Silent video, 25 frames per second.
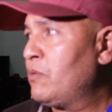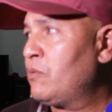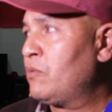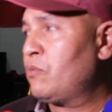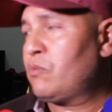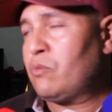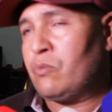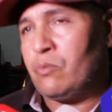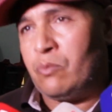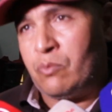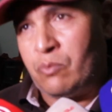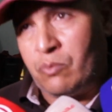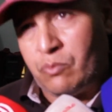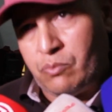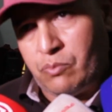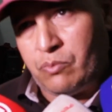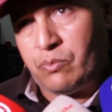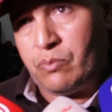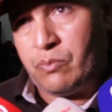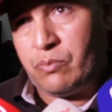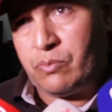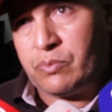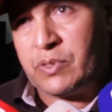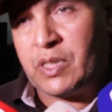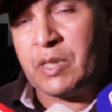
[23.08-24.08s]

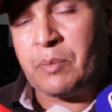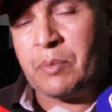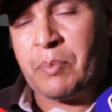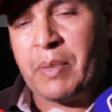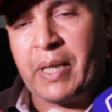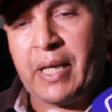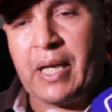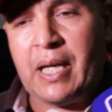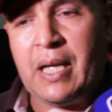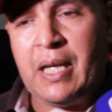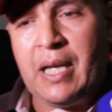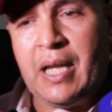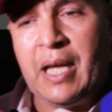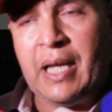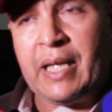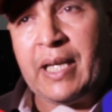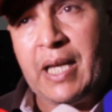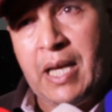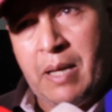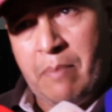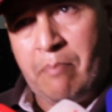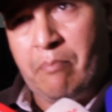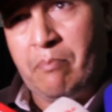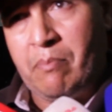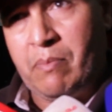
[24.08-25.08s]
وتطبيق
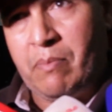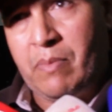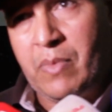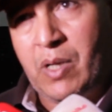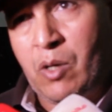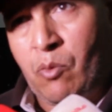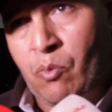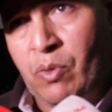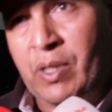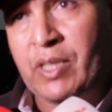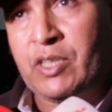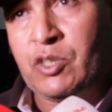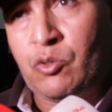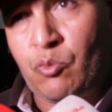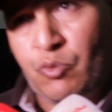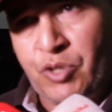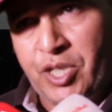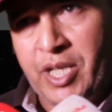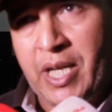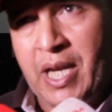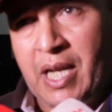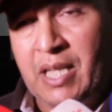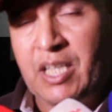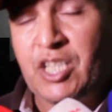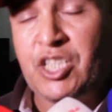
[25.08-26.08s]
للاحكام او
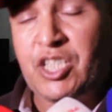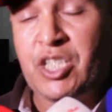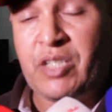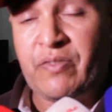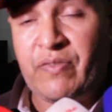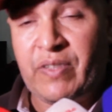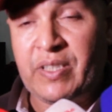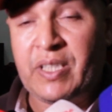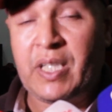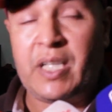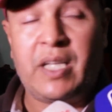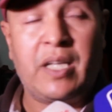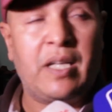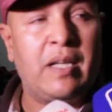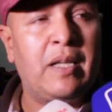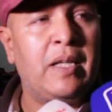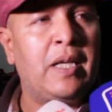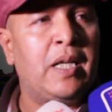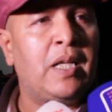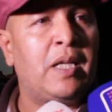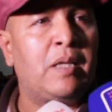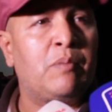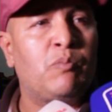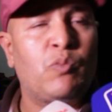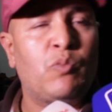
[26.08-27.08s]
للتوجيهات اللي جات في هذيك
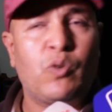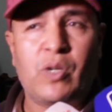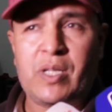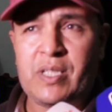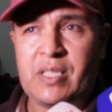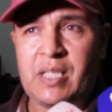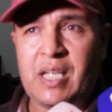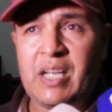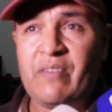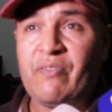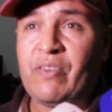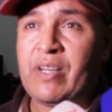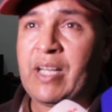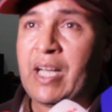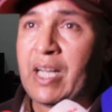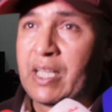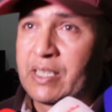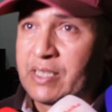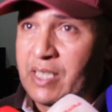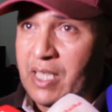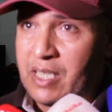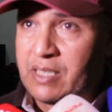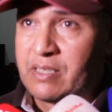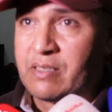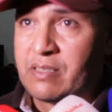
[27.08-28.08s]
المراسله
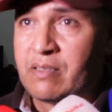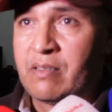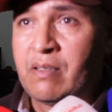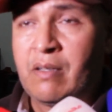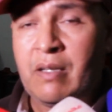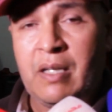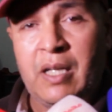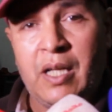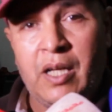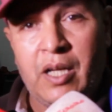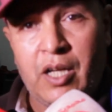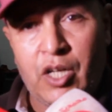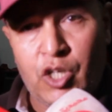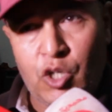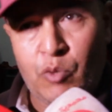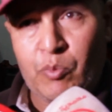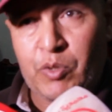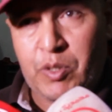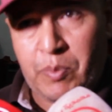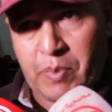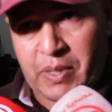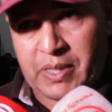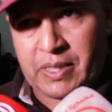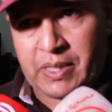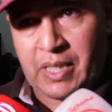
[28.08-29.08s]
فانعقدت
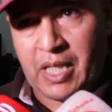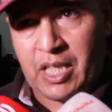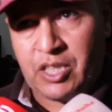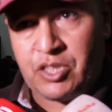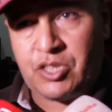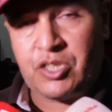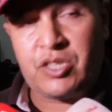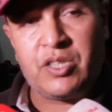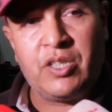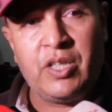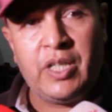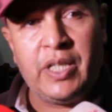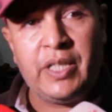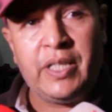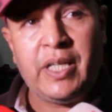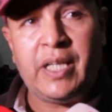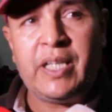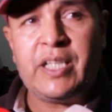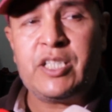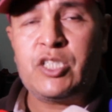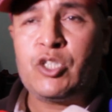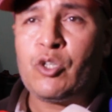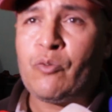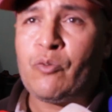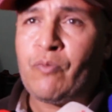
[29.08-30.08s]
اليوم 18
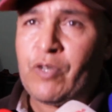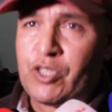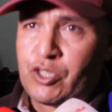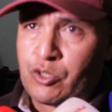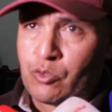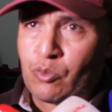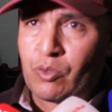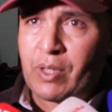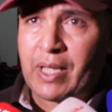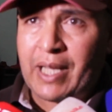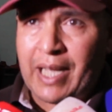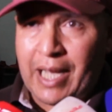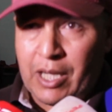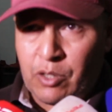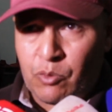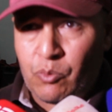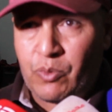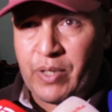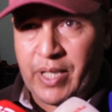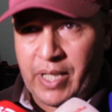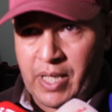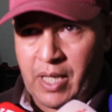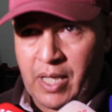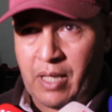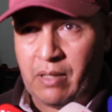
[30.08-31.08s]
يعني سوف الشروط
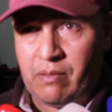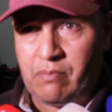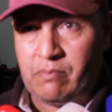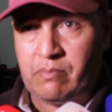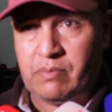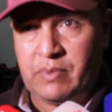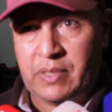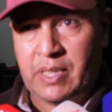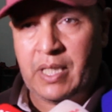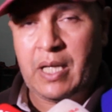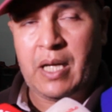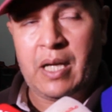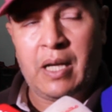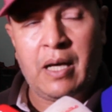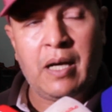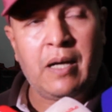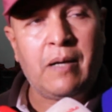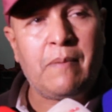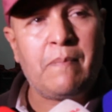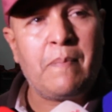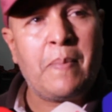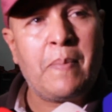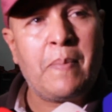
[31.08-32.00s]
القانونيه ديالها